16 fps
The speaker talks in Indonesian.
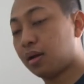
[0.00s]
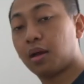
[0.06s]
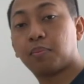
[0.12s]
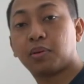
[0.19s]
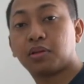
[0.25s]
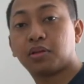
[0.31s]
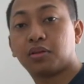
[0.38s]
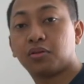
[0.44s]

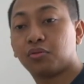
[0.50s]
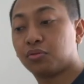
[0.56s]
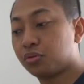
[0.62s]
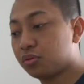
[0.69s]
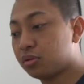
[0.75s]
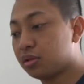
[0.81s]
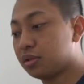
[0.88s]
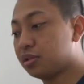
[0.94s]
iPad ini
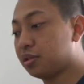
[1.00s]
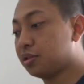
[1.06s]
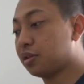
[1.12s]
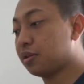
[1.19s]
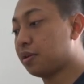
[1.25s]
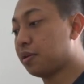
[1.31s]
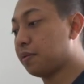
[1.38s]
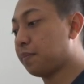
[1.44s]
untuk istri
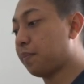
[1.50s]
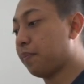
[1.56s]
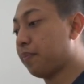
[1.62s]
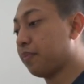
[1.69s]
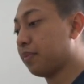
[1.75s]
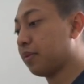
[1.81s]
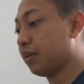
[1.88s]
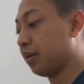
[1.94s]
saya
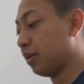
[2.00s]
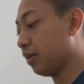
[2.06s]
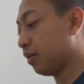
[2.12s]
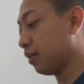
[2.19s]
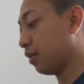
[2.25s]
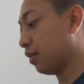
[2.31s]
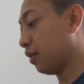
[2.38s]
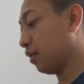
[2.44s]
oke okay?